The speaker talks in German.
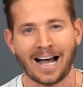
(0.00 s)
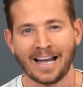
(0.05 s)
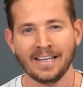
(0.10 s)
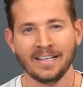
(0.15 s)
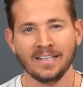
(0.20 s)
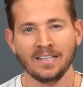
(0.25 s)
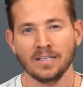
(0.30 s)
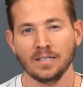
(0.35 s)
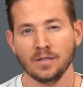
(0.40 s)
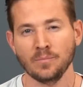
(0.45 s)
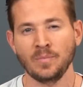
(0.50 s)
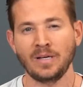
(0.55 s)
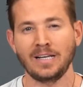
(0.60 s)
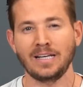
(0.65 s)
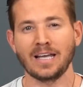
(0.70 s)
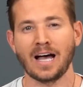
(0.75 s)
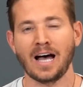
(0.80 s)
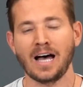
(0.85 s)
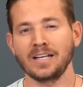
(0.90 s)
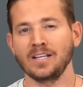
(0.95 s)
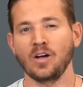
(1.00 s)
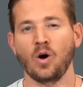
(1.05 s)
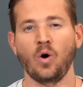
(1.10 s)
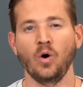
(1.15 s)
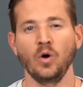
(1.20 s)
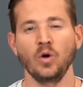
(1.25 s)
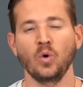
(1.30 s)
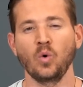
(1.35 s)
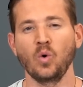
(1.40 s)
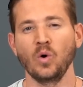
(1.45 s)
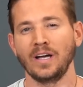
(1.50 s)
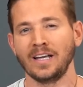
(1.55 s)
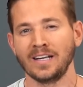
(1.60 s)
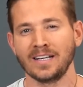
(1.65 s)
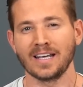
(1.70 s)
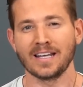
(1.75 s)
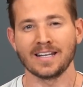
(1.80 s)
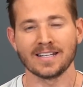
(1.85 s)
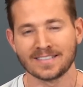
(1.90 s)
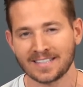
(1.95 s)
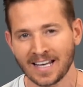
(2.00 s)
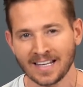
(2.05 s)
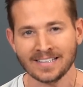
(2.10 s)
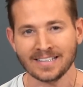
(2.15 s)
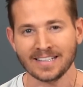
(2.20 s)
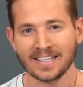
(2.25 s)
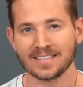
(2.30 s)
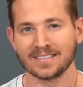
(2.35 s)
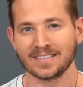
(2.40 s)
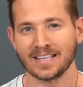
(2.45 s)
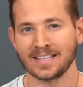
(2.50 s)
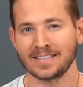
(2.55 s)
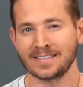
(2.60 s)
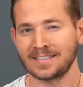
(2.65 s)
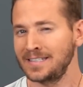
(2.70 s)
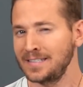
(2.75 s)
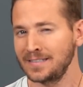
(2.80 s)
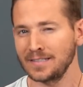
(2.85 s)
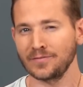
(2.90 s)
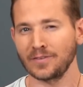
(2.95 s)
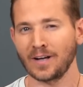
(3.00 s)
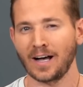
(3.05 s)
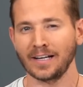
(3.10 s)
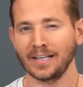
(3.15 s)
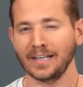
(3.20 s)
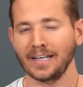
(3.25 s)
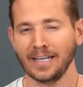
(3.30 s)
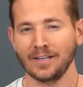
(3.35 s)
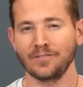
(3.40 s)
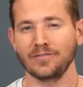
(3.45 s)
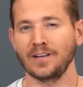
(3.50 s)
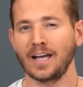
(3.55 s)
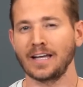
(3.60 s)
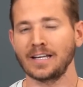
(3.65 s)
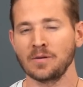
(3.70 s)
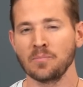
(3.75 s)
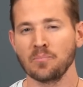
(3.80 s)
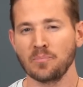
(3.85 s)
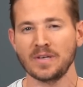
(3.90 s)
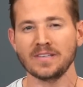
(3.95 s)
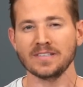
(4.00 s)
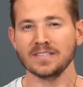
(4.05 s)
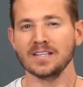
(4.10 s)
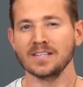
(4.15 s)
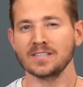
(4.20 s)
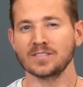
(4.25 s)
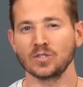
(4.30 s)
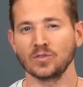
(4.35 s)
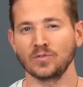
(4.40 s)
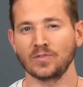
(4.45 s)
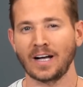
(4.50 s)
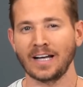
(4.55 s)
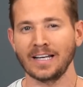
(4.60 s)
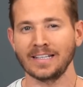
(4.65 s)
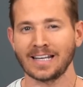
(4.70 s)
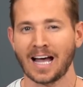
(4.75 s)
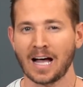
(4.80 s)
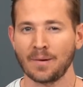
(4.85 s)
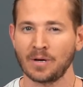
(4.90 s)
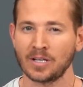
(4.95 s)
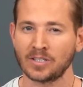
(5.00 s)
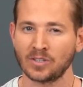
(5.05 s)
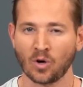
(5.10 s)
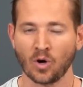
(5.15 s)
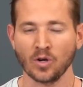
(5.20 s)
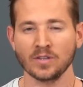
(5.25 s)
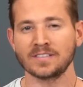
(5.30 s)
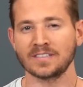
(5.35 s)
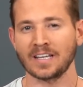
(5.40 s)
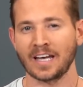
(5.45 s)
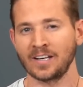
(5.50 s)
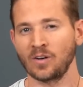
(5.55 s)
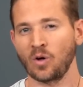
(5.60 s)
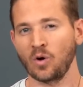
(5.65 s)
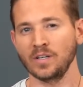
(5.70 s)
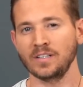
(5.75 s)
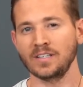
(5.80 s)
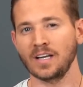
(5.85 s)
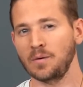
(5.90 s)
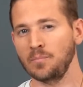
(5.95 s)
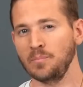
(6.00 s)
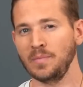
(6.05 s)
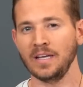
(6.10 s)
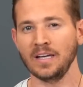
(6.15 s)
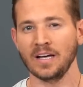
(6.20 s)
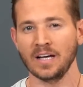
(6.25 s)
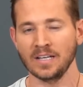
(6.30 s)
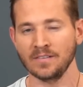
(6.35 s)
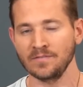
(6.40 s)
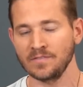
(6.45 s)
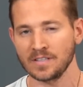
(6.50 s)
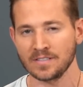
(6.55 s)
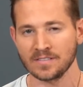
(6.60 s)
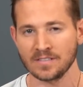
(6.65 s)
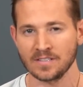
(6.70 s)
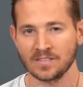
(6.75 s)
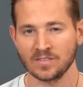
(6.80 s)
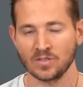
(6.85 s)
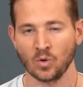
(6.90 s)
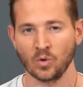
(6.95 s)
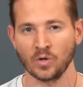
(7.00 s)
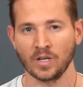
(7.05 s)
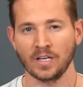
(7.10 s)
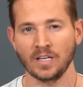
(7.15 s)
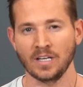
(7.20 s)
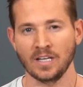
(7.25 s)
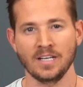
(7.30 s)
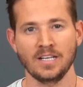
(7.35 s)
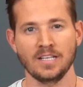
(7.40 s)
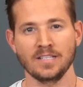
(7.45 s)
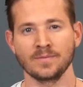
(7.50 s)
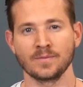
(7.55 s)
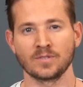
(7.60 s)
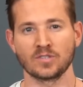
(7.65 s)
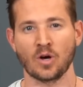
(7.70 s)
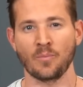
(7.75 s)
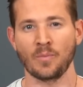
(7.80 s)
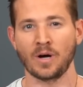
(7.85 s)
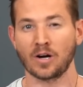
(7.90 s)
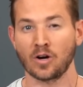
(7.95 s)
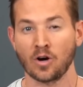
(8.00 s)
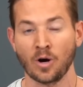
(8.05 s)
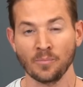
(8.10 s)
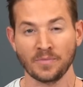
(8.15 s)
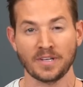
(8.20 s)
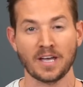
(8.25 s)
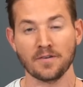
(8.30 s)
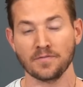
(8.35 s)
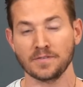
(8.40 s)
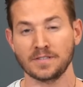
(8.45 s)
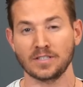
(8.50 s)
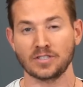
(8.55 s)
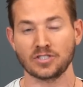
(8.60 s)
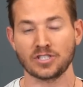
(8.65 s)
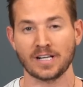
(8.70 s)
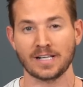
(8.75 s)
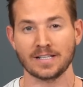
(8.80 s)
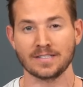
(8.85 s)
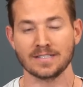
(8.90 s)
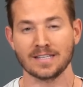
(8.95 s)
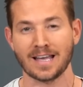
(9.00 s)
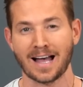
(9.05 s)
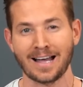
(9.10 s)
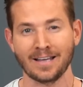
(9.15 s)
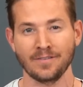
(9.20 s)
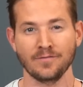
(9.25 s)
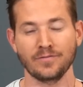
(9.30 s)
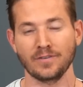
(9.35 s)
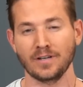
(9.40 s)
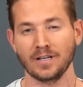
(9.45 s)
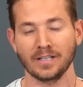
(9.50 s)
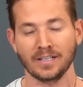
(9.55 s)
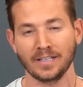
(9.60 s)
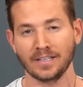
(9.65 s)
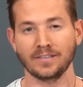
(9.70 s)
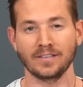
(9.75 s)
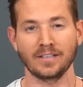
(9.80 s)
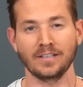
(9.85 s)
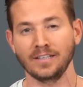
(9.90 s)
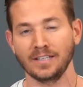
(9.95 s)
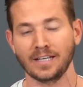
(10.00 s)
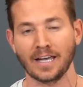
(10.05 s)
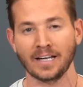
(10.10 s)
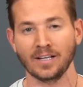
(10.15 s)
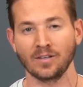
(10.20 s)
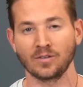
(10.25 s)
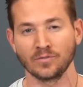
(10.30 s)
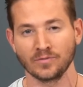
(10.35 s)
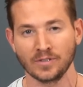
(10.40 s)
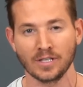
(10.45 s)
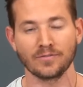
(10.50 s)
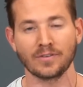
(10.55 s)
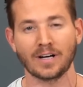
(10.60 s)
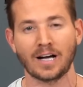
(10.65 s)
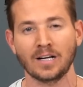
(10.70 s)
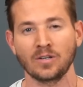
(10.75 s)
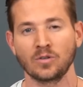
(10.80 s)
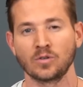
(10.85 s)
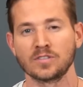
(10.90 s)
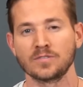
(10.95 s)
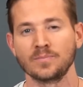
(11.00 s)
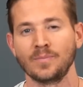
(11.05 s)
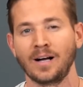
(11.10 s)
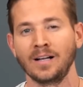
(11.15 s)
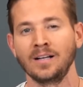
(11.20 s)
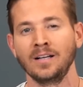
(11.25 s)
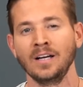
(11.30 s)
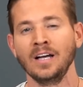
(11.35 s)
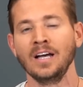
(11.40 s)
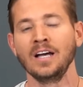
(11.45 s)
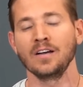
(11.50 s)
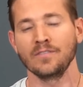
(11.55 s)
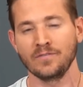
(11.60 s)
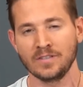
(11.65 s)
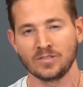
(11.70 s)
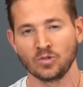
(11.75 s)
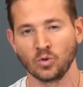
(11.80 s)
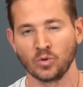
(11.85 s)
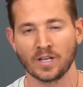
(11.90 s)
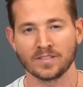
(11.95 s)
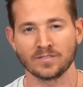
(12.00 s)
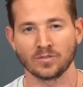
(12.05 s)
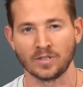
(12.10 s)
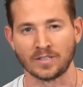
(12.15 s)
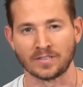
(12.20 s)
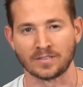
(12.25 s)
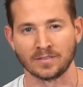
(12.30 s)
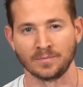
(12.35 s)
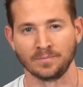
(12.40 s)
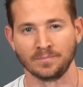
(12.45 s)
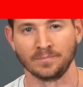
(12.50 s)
Eine Milliarde Euro in den Sand gesetzt? Diese Frage geht vielleicht ein bisschen zu weit, aber trotz erneuter Mega-Investitionen in diesem Sommer kommt der FC Chelsea einfach nicht in die Gänge und wir fragen uns mal, wieso das so ist.